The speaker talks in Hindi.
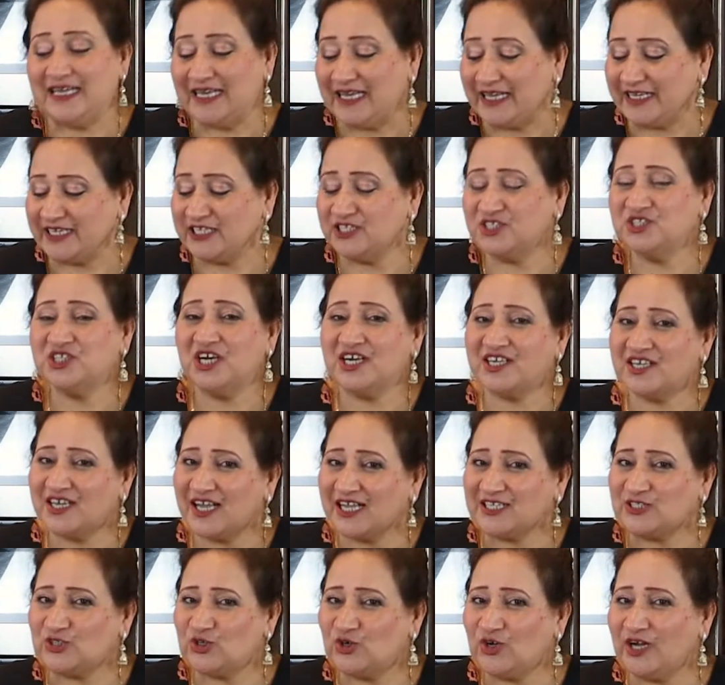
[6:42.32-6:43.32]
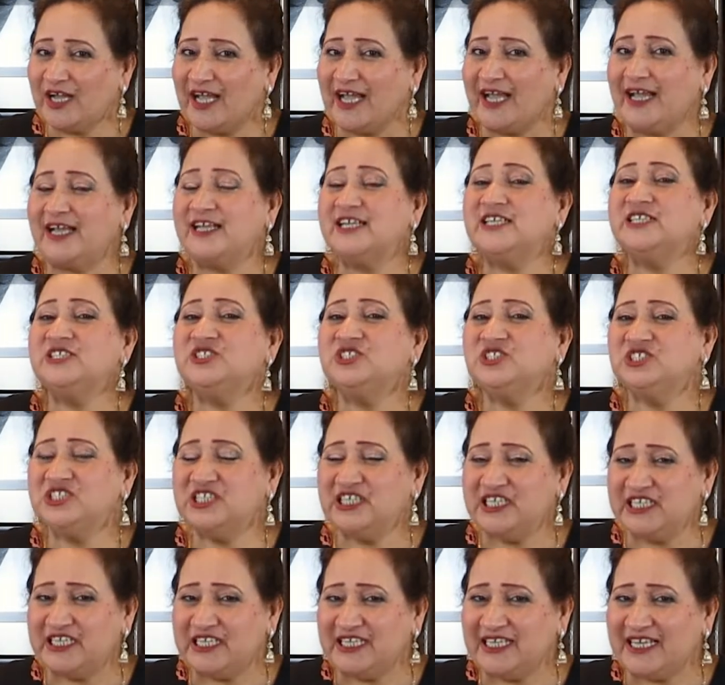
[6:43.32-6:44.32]
लेकिन छठा जो है
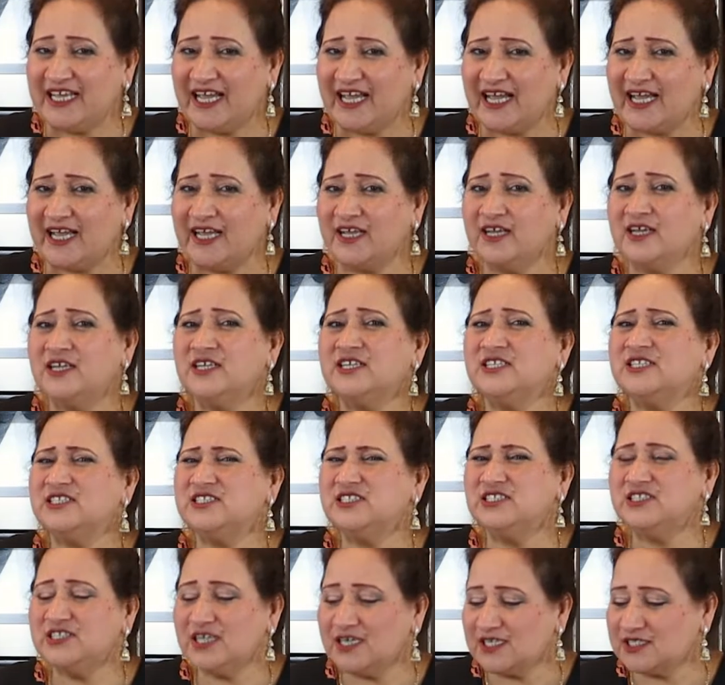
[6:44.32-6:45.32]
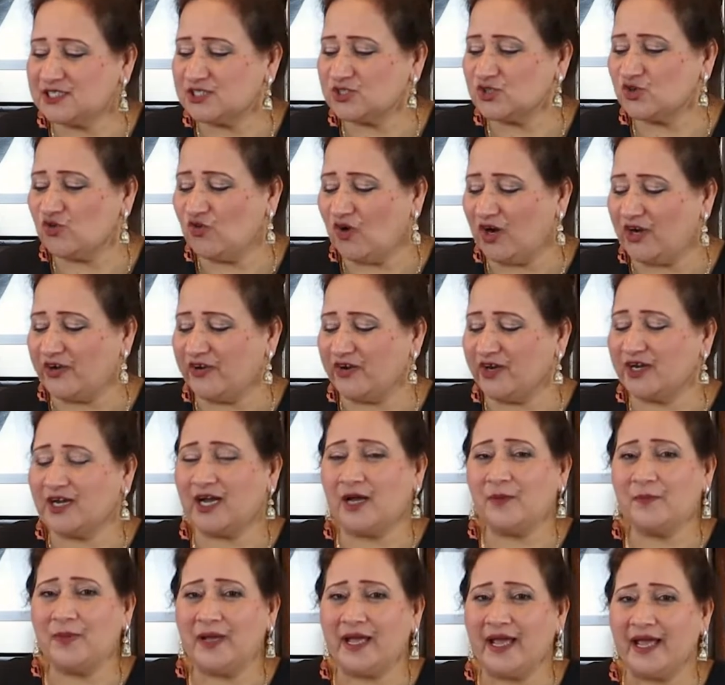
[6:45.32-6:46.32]
चीनी है जस्ट क्वार्टर
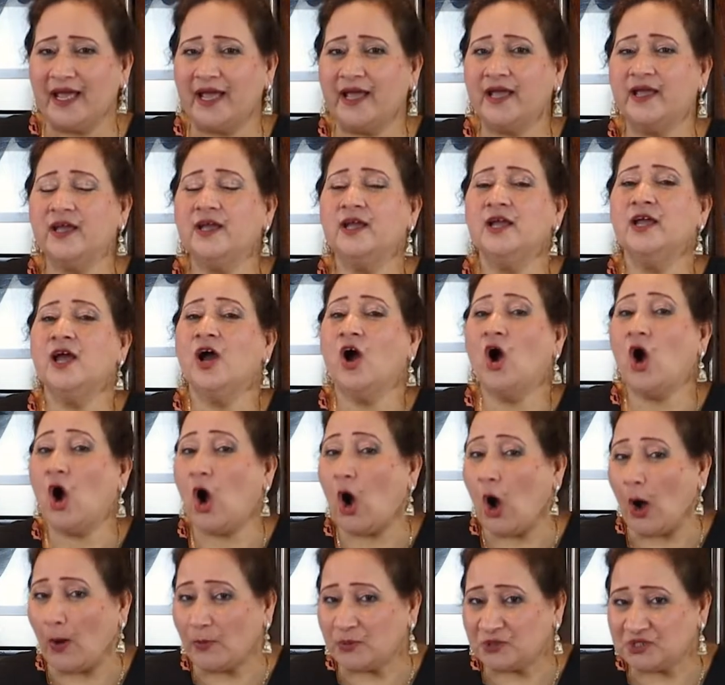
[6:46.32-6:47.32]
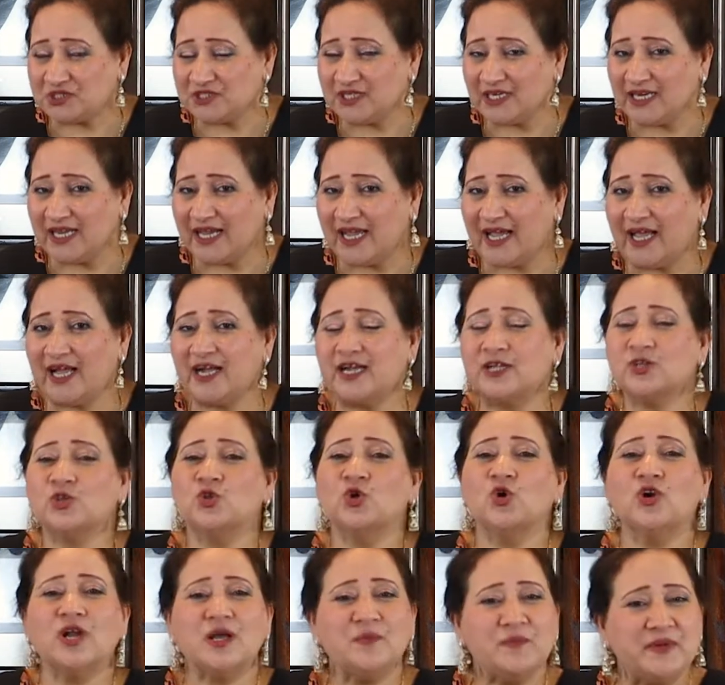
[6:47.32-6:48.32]
कप है ऑप्शनल है अगर
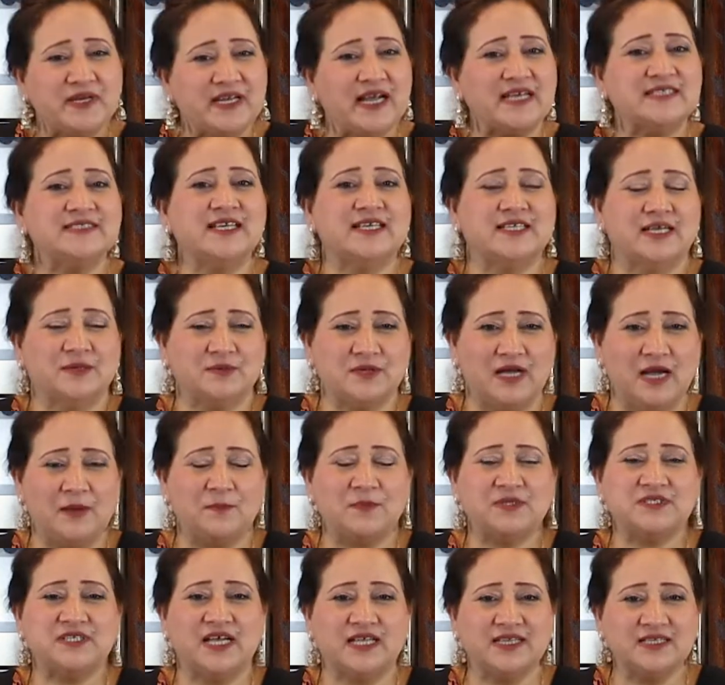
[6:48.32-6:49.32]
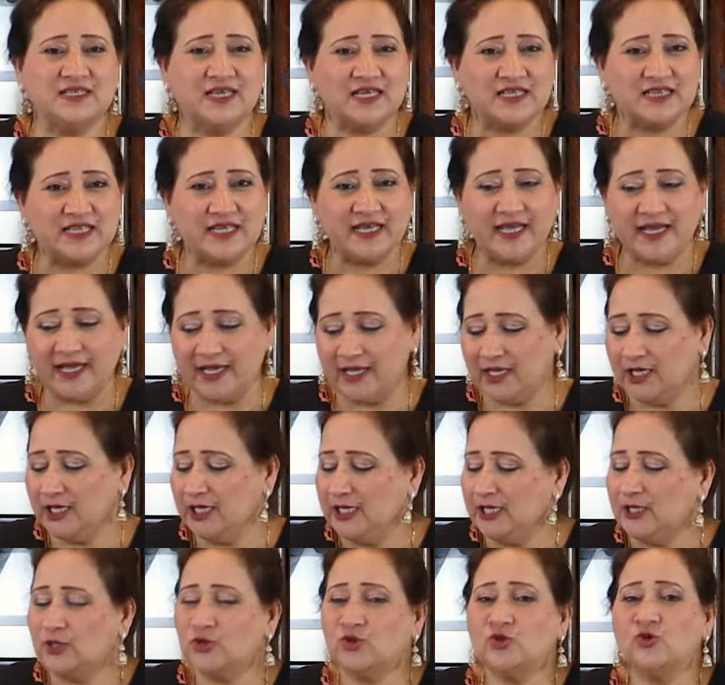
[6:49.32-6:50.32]
थोड़ा मीठा ज़्यादा आप पसंद करते हैं
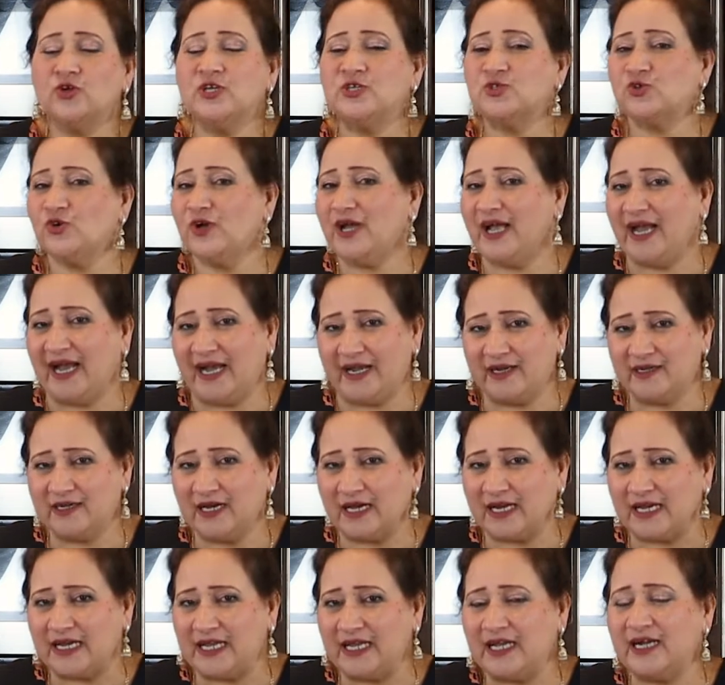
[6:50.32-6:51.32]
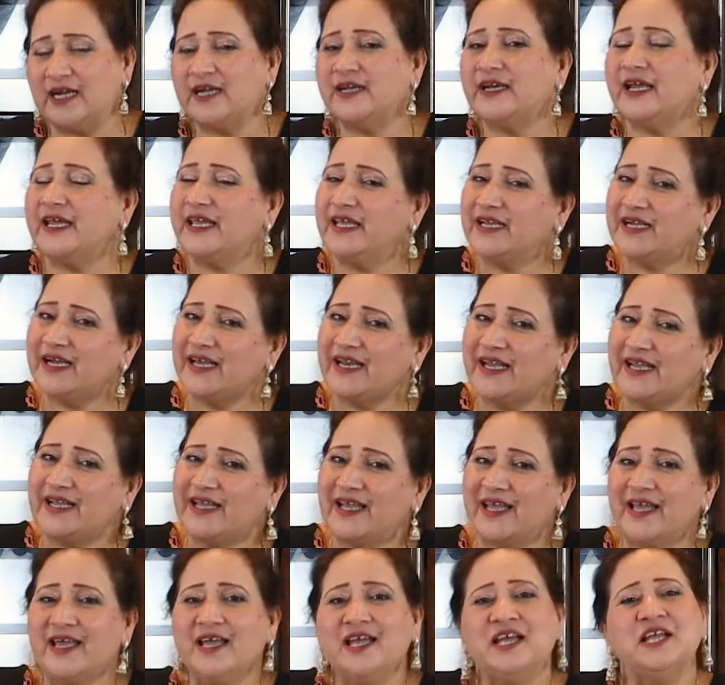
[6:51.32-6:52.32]
तो इसको ऐड कर लें अगर नहीं
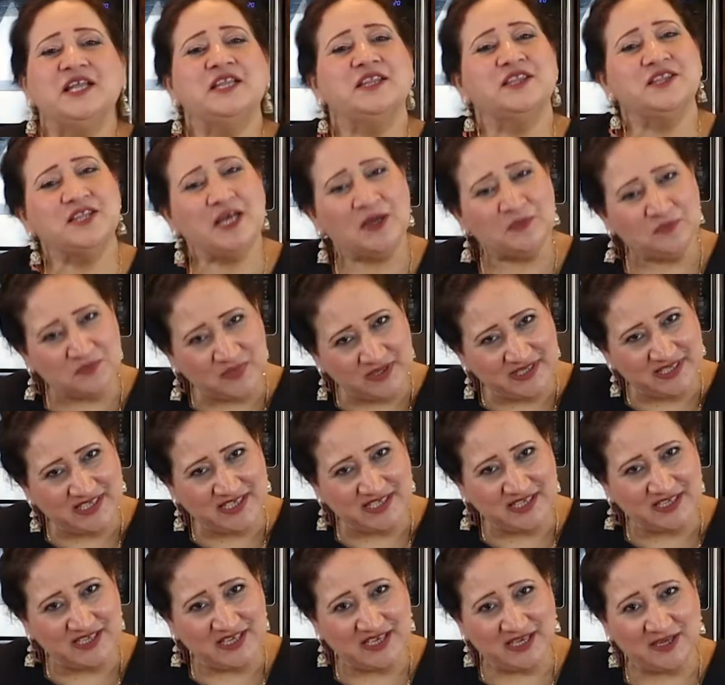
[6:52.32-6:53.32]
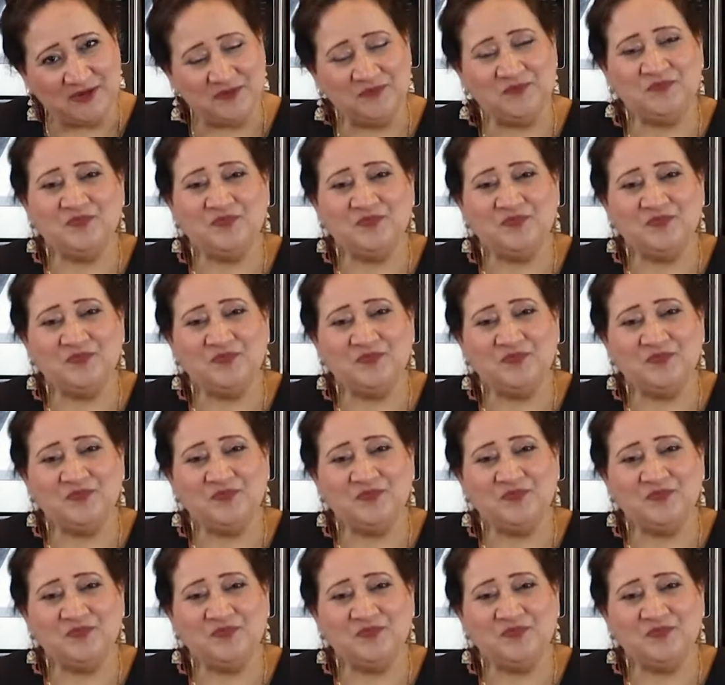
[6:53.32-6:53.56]
करेंगे तब भी ठीक है